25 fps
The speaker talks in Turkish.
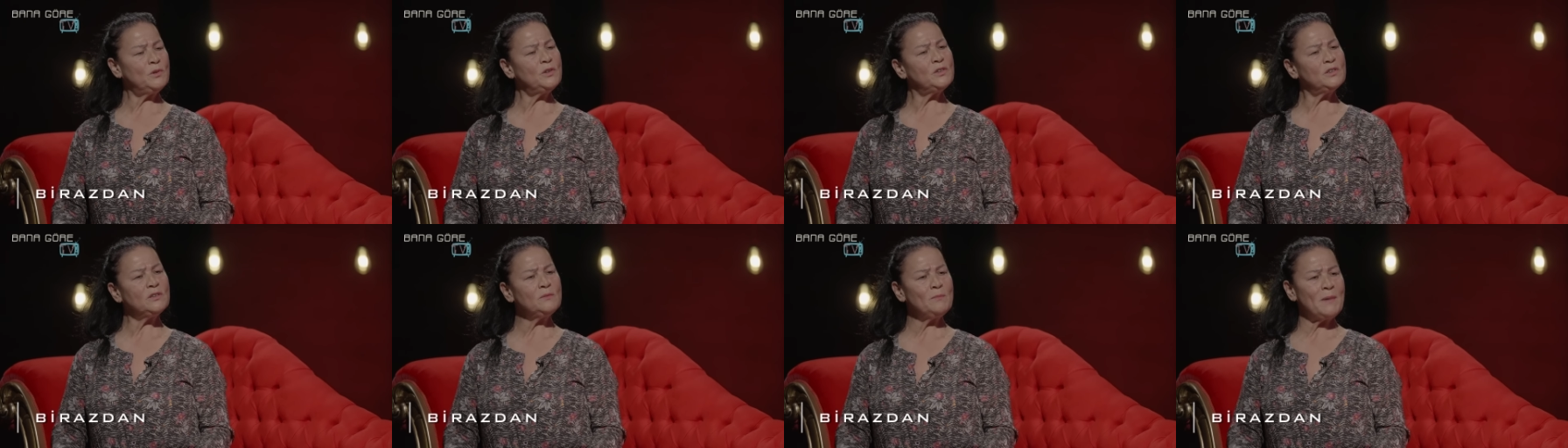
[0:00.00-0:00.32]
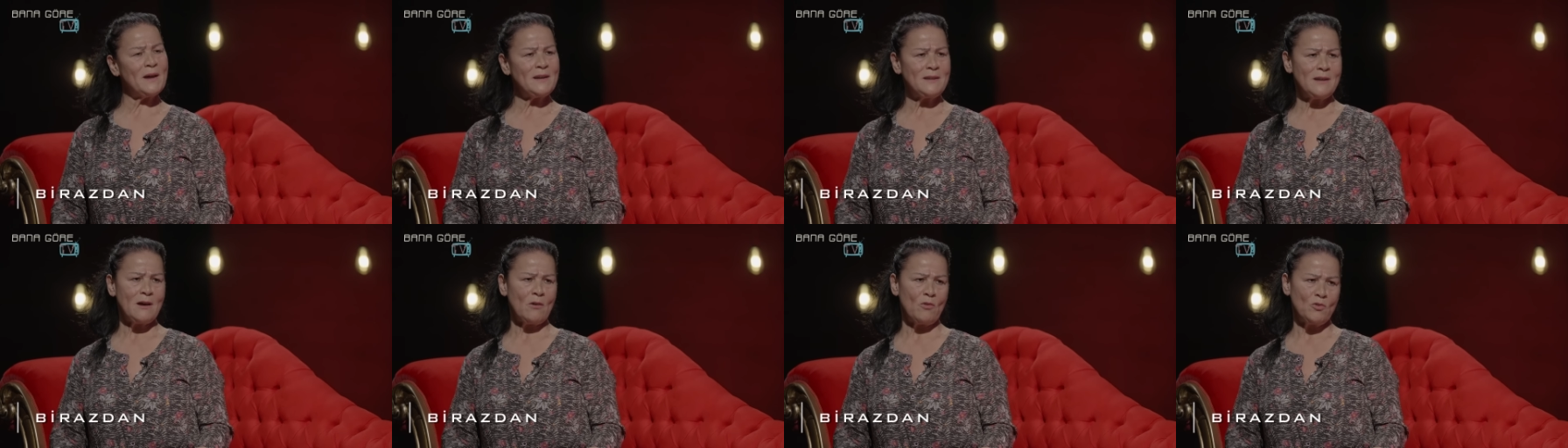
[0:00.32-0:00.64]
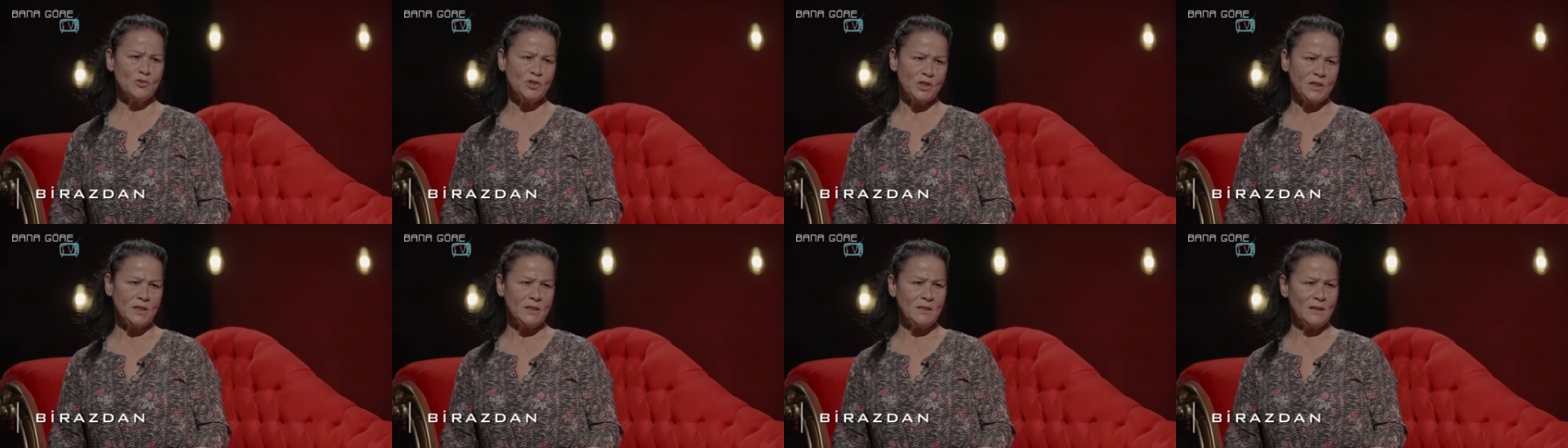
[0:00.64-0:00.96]
bu yıl ben ne
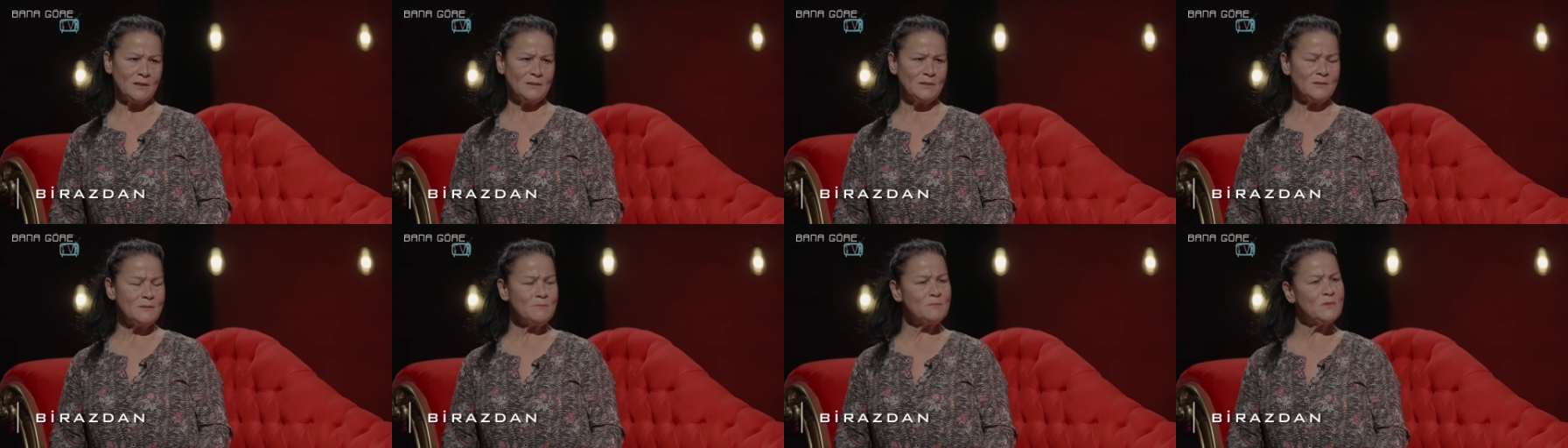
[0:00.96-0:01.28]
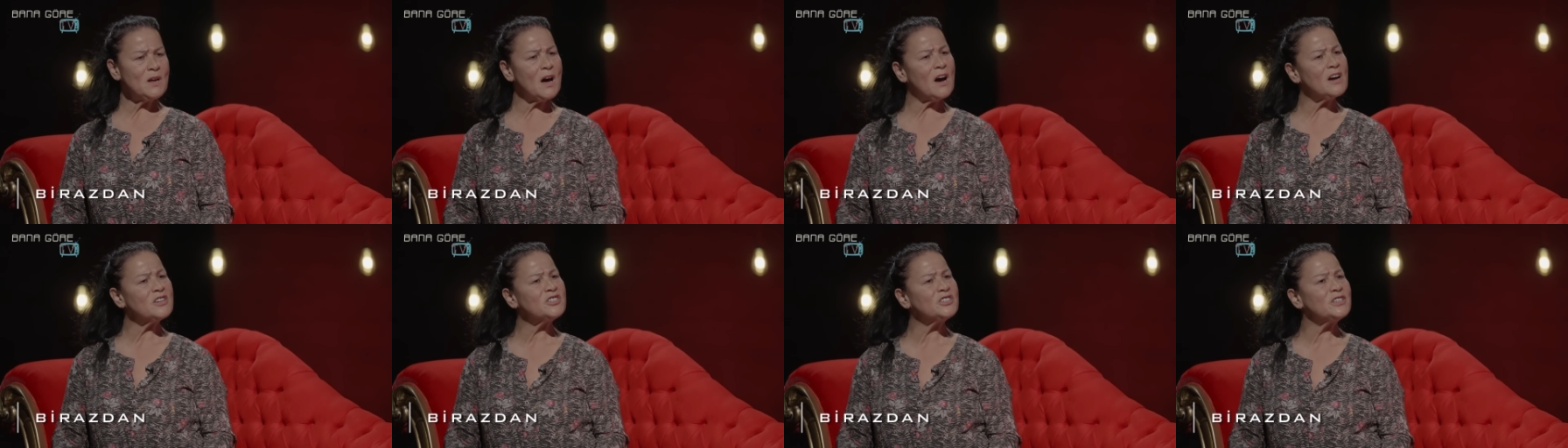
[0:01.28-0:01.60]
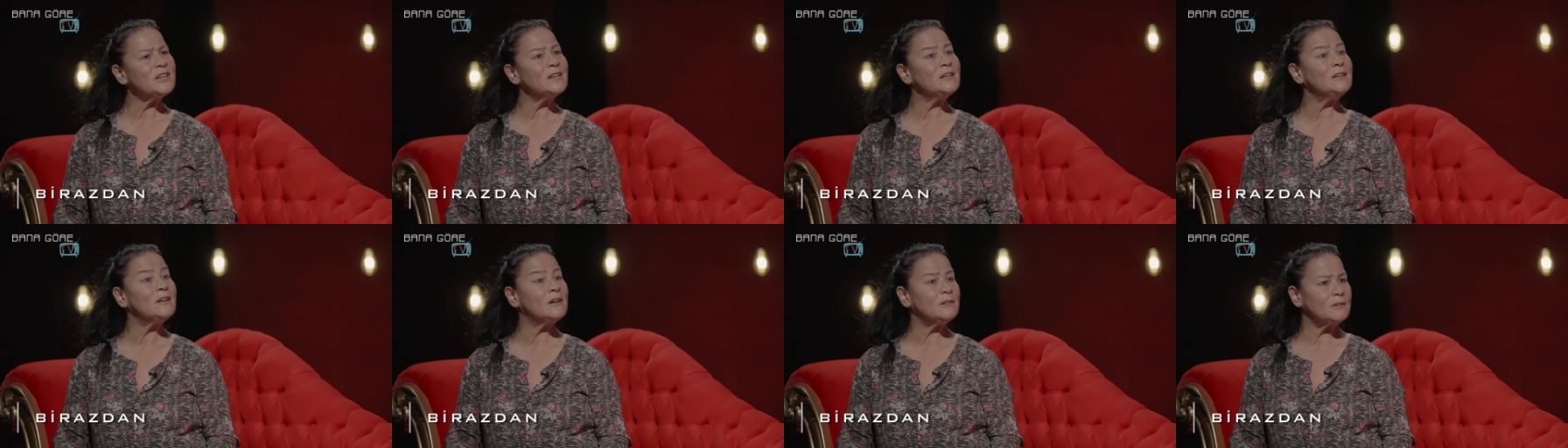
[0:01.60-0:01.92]
hocaya inanırım ne
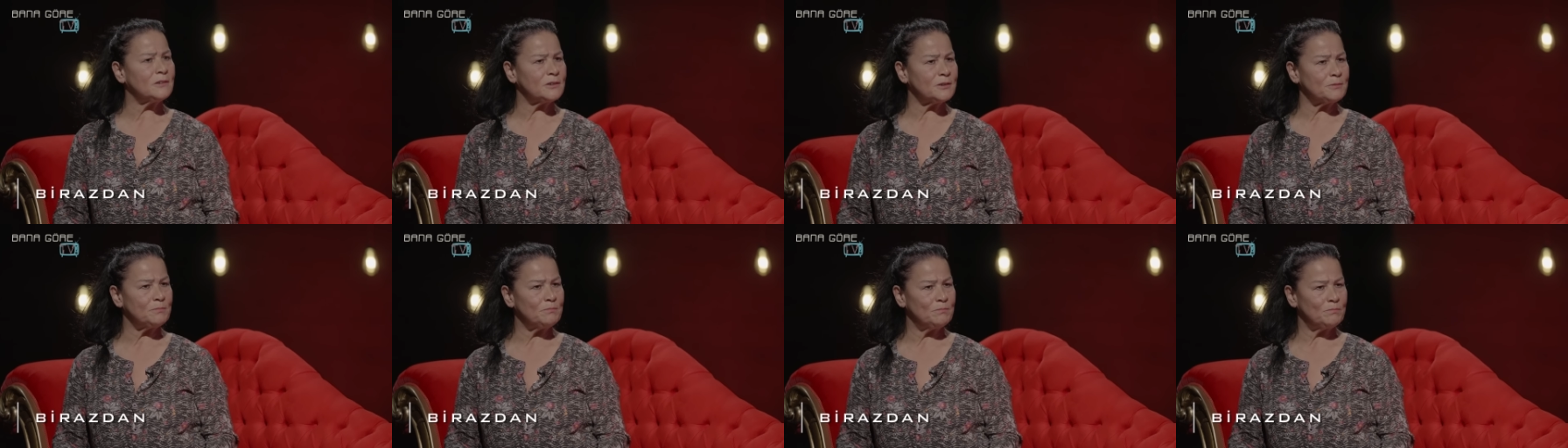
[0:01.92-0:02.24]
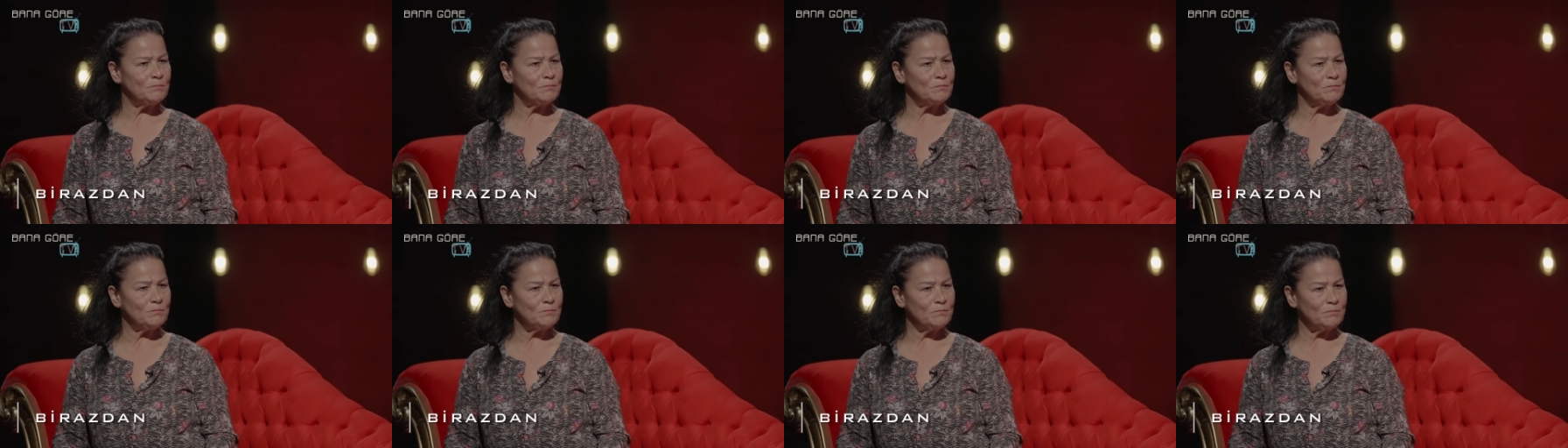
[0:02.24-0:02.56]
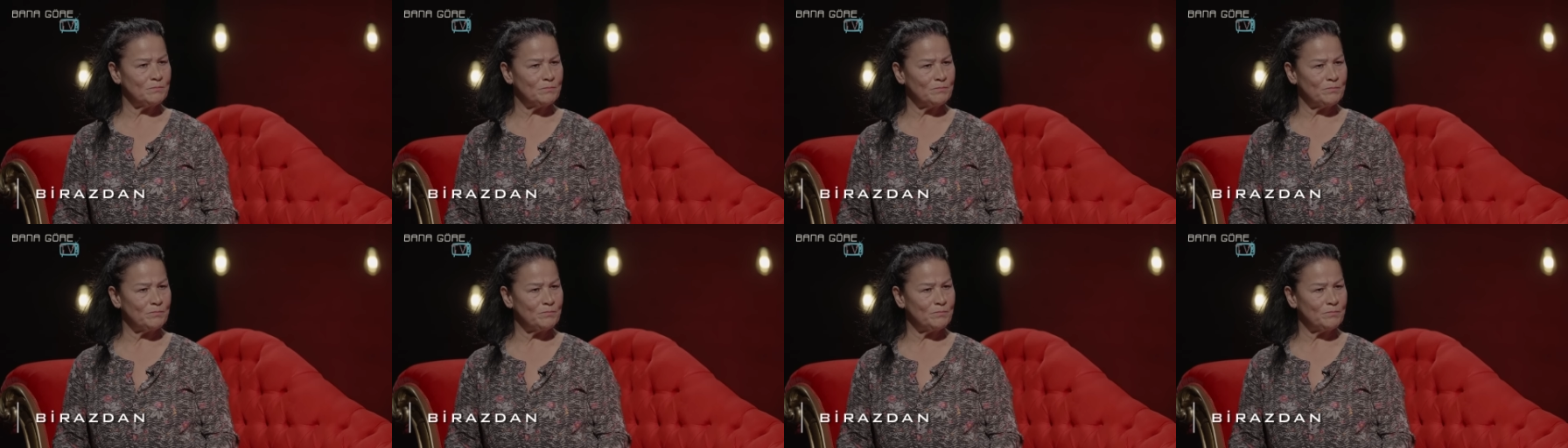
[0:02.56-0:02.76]
hacıya inanırım. Dört ay